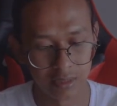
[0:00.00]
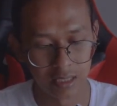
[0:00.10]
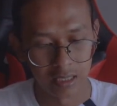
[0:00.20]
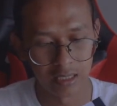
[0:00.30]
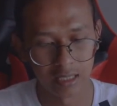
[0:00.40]
oke
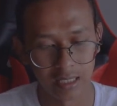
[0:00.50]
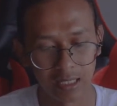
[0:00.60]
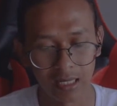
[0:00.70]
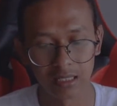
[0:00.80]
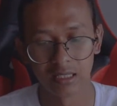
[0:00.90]
kita
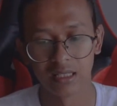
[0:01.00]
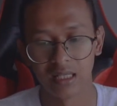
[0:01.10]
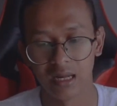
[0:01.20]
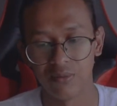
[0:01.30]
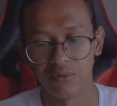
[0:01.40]
lihat
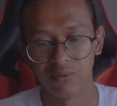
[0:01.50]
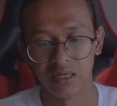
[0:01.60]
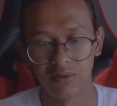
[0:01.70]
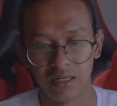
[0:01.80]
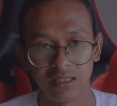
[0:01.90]
nah buku
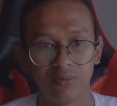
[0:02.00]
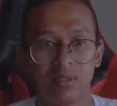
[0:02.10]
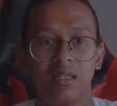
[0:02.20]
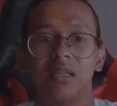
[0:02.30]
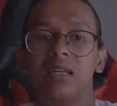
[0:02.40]
manualnya
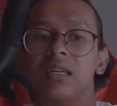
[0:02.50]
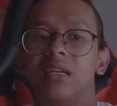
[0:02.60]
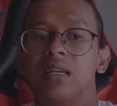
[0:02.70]
seperti ini